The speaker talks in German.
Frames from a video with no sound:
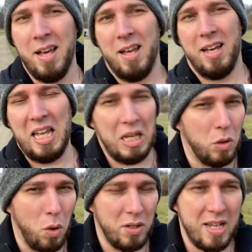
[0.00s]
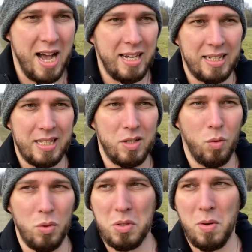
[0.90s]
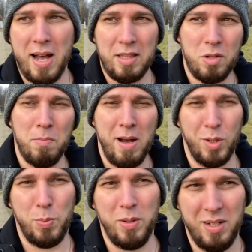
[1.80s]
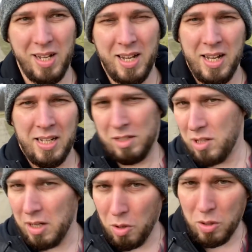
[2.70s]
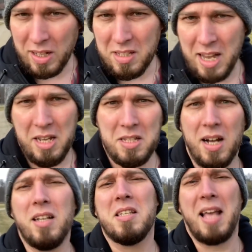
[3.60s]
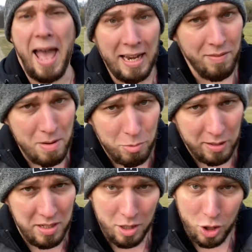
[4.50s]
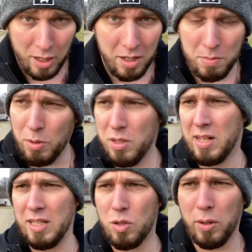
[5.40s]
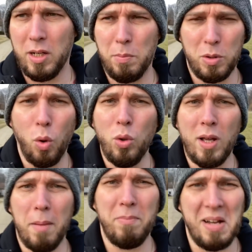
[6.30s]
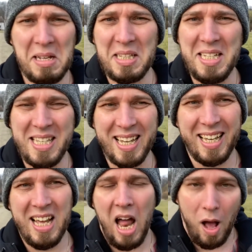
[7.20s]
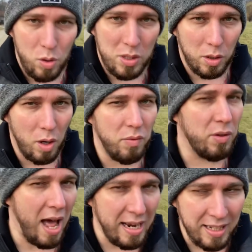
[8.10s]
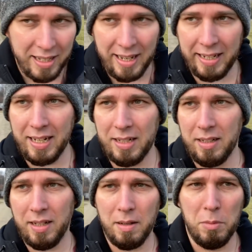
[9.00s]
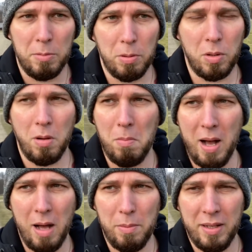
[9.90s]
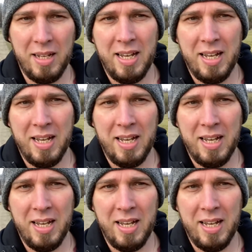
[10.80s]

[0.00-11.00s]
äh, in Kontakt. Und so hat zum Beispiel, das kann ich auch ganz ehrlich sagen, ist keine Werbung an dieser Stelle, das möchte ich ganz deutlich betont haben, weil ich diese Aussagen auch von anderen Händlern äh, mitbekommen habe,